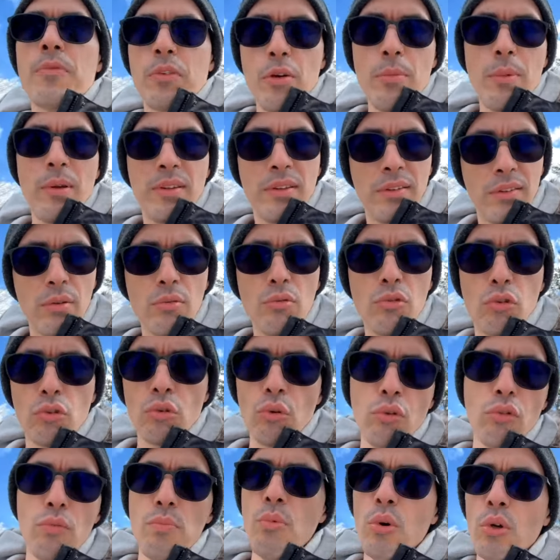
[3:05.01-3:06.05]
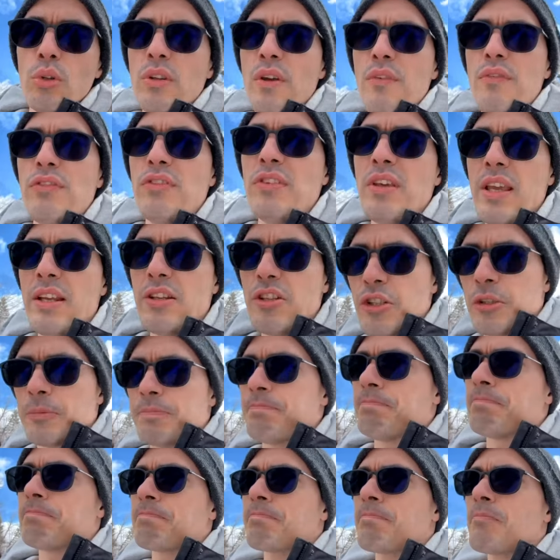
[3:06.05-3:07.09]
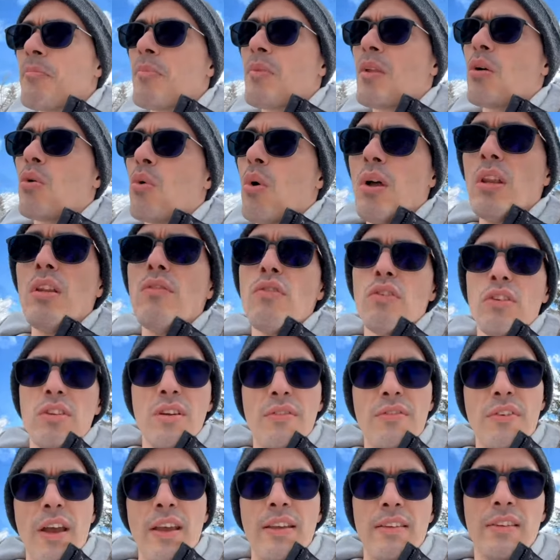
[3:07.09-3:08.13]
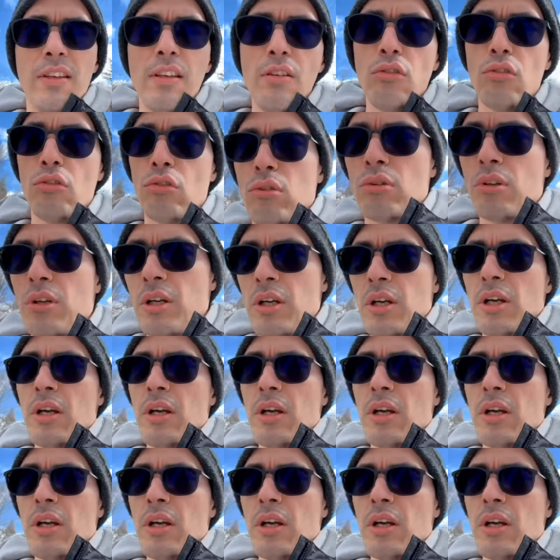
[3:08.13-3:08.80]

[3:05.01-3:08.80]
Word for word: Isso é uma sessão de estudos muito eficiente. Quando você faz isso,